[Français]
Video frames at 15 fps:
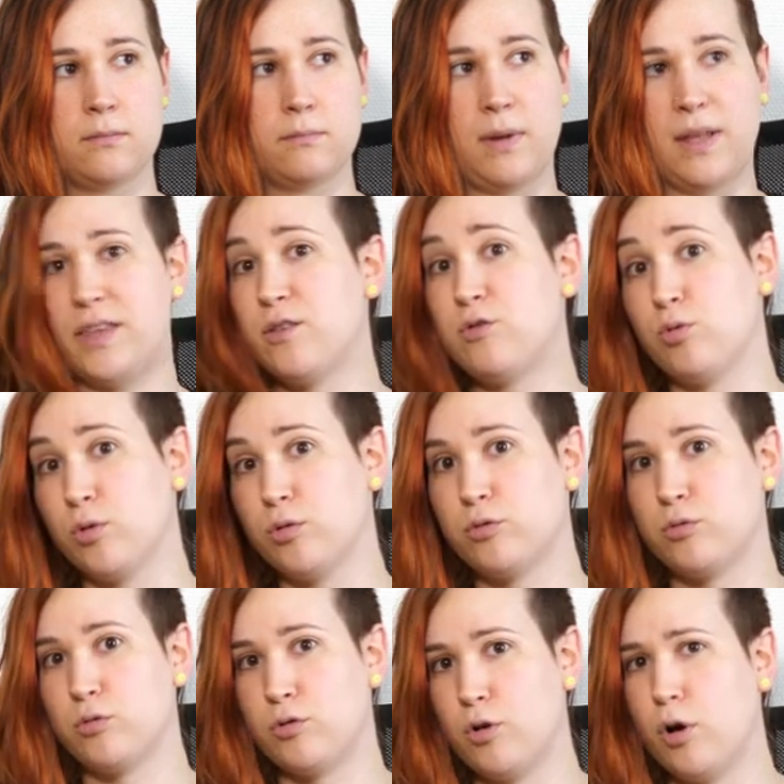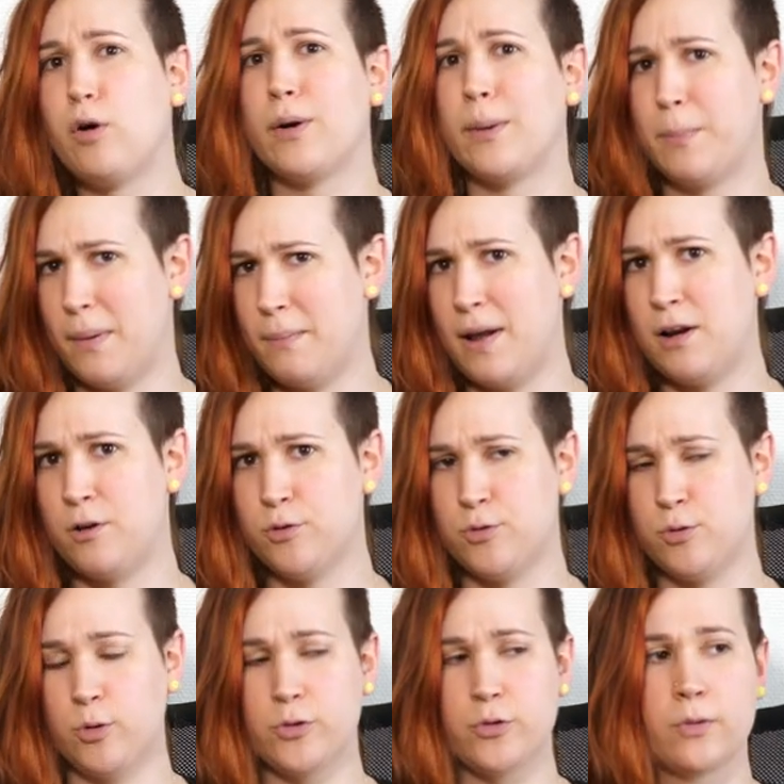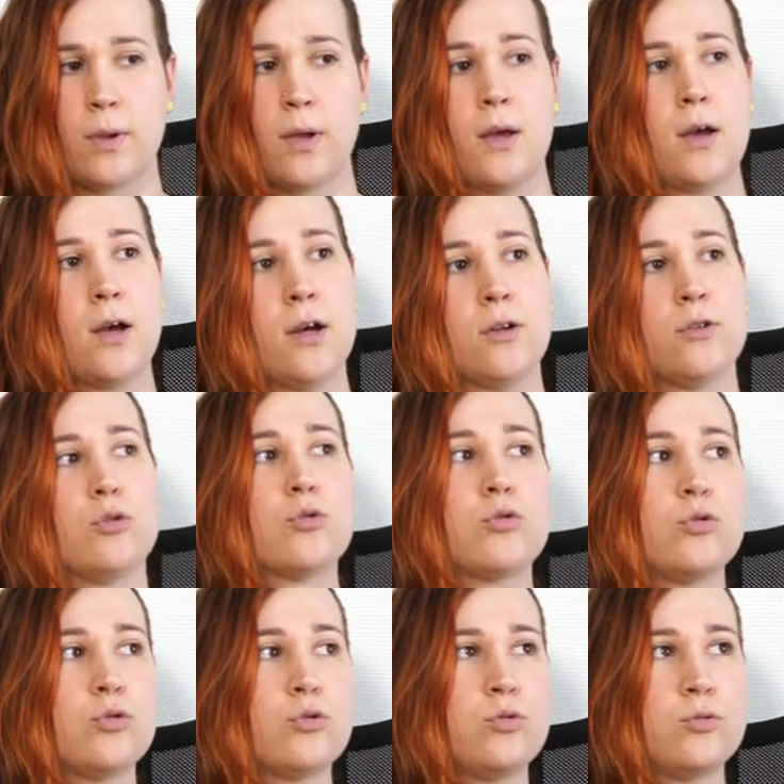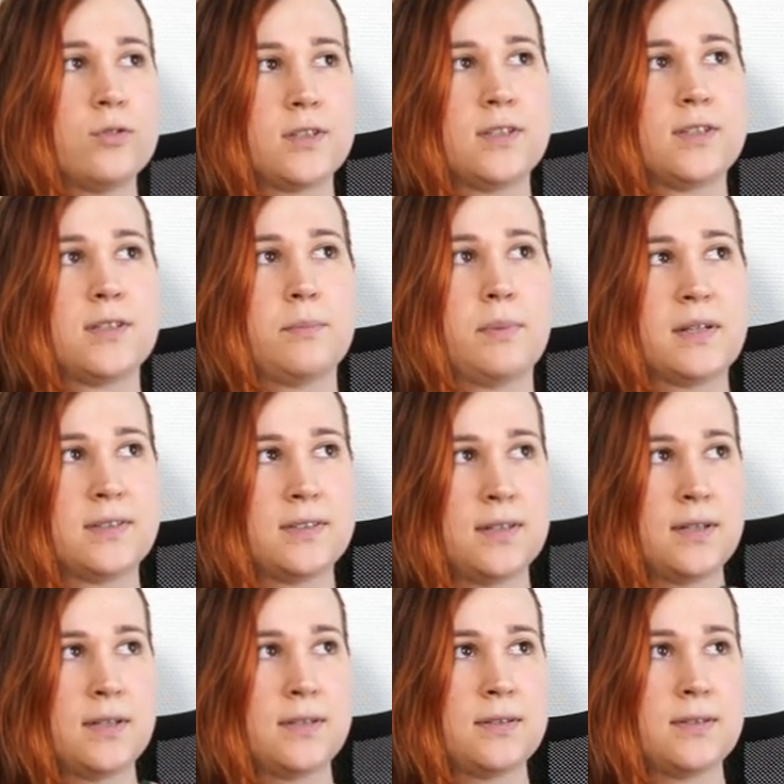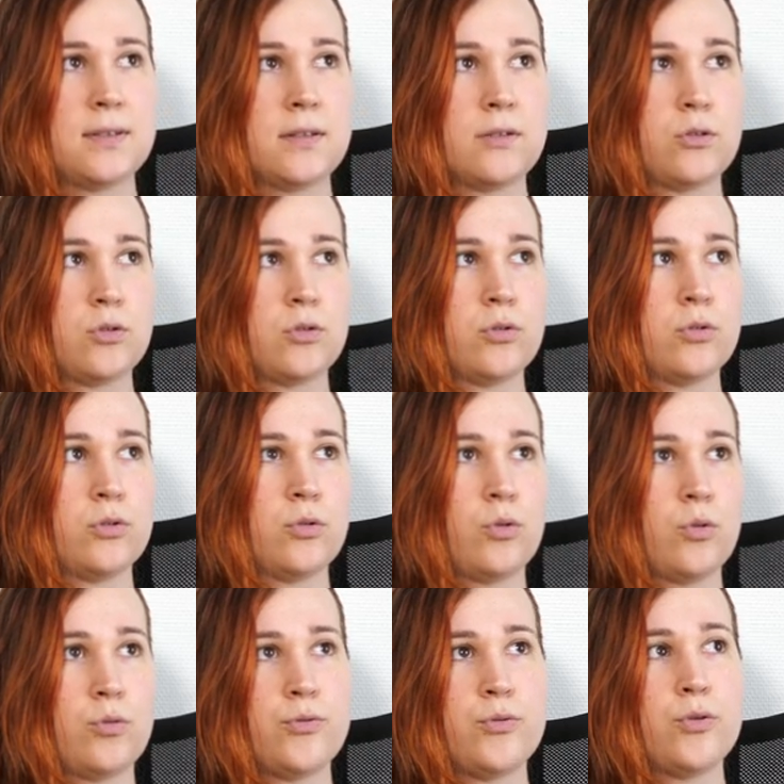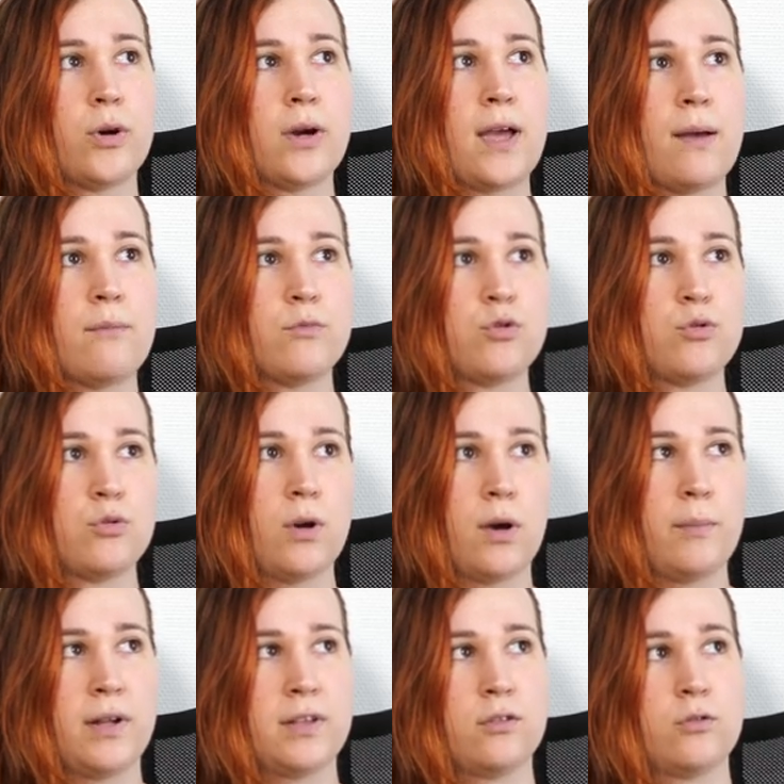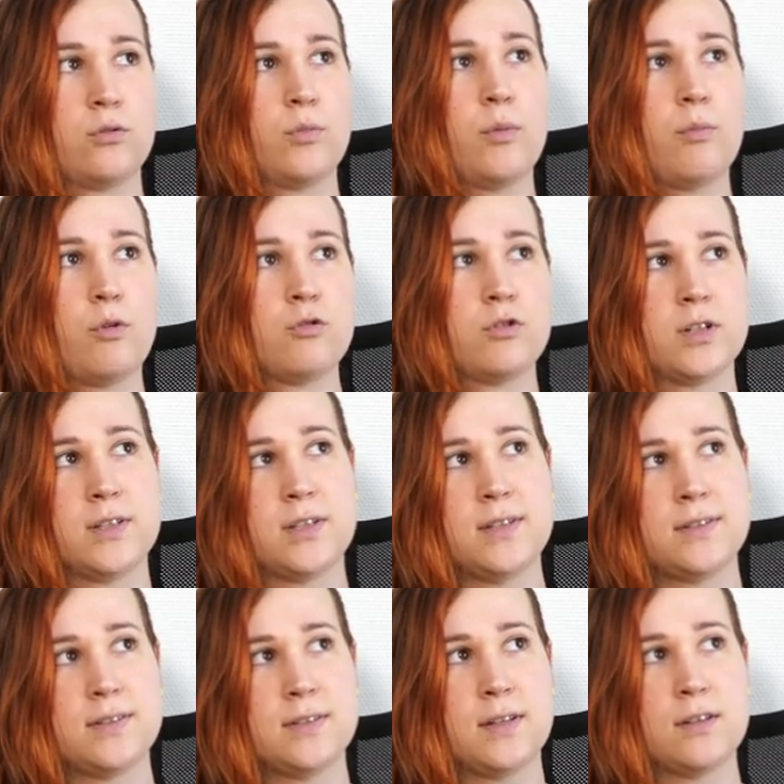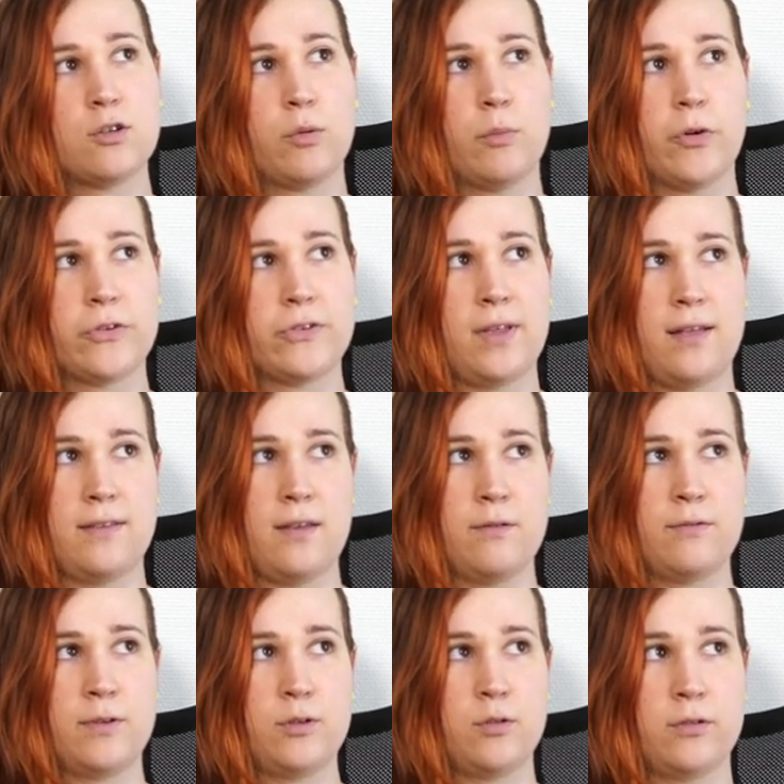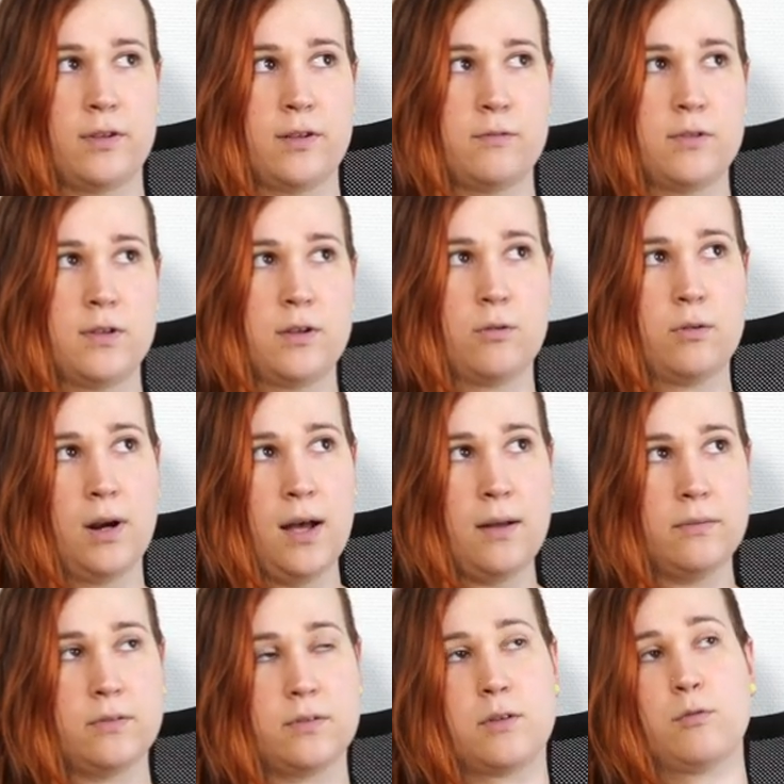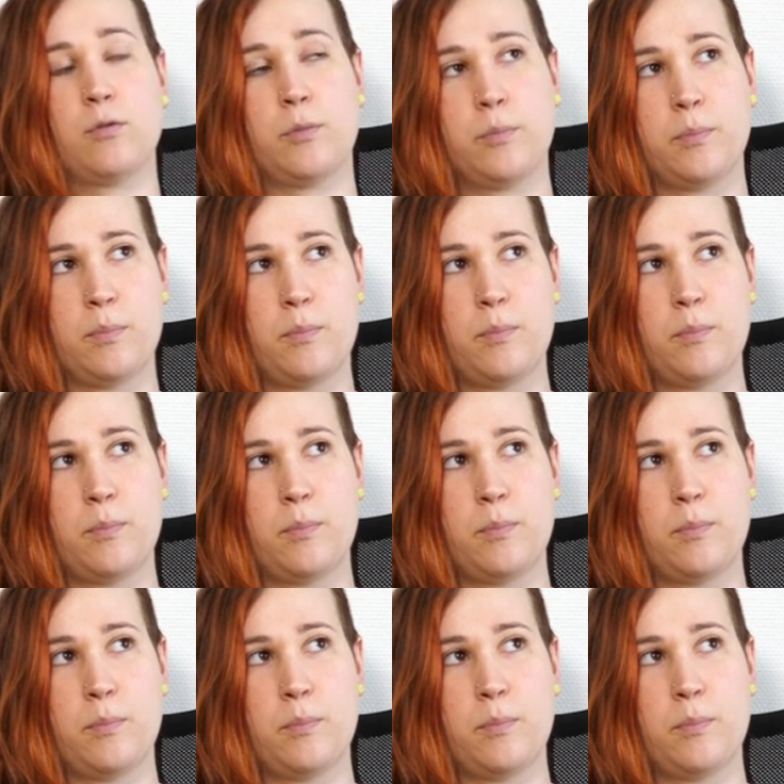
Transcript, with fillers: bah, des sources dedans et pas mal de sources. Donc du coup, ce qui s'est passé, c'est que au fur et à mesure, à partir du moment où j'ai décidé de commencer à taffer sur cette vidéo-là, ce qui veut